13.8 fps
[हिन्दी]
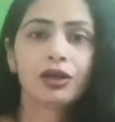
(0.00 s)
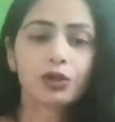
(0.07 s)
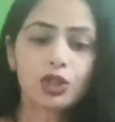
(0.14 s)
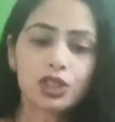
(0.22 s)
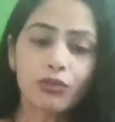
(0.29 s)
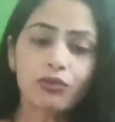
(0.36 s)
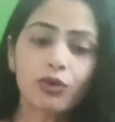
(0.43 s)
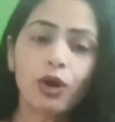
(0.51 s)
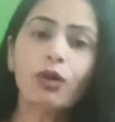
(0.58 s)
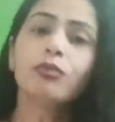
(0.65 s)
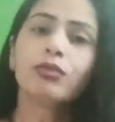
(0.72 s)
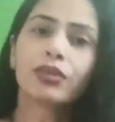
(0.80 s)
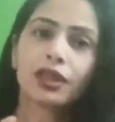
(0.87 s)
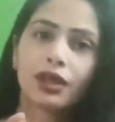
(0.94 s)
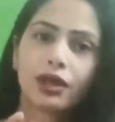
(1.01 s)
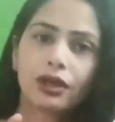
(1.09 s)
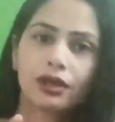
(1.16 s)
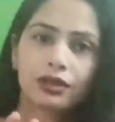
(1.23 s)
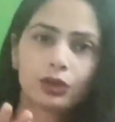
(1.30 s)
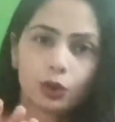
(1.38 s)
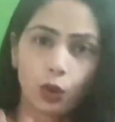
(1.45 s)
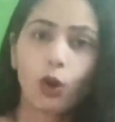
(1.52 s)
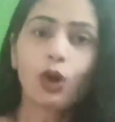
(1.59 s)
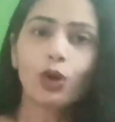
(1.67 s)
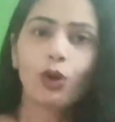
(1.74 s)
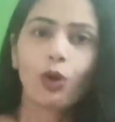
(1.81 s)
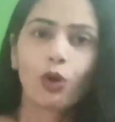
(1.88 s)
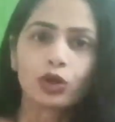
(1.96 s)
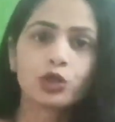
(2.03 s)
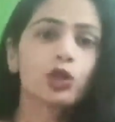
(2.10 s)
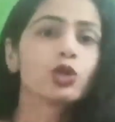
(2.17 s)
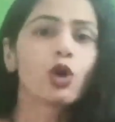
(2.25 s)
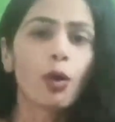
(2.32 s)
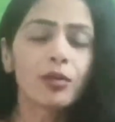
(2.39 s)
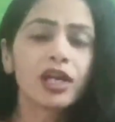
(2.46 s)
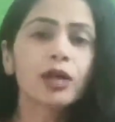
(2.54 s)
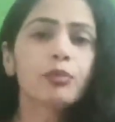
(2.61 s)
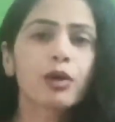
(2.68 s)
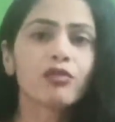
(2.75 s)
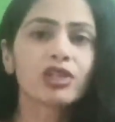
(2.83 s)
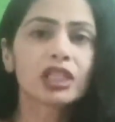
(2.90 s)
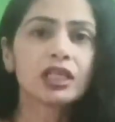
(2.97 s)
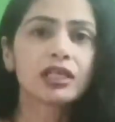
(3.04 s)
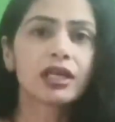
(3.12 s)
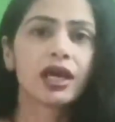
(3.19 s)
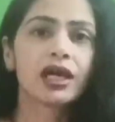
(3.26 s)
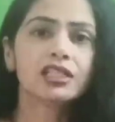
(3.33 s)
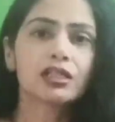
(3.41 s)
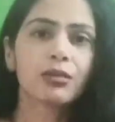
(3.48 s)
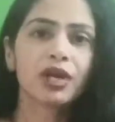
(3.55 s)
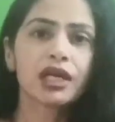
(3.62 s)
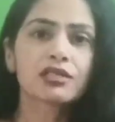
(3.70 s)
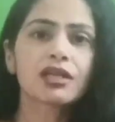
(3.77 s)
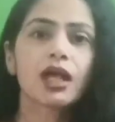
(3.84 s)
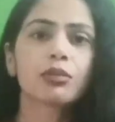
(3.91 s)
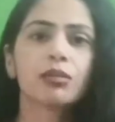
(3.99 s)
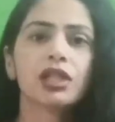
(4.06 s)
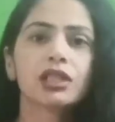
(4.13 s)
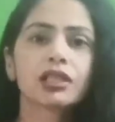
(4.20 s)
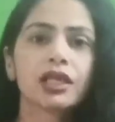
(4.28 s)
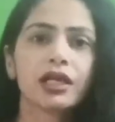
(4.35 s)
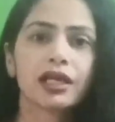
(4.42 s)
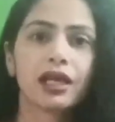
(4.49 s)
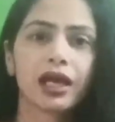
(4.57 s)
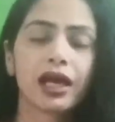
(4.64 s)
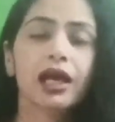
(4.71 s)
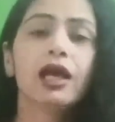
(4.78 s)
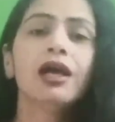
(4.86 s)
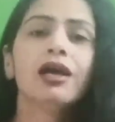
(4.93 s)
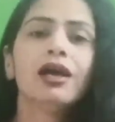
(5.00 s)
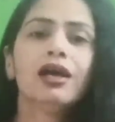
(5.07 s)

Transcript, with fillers: तो जब वो दो लोग जो डोमिनेंट प्रवृत्ति के हैं जब एक साथ मिलते हैं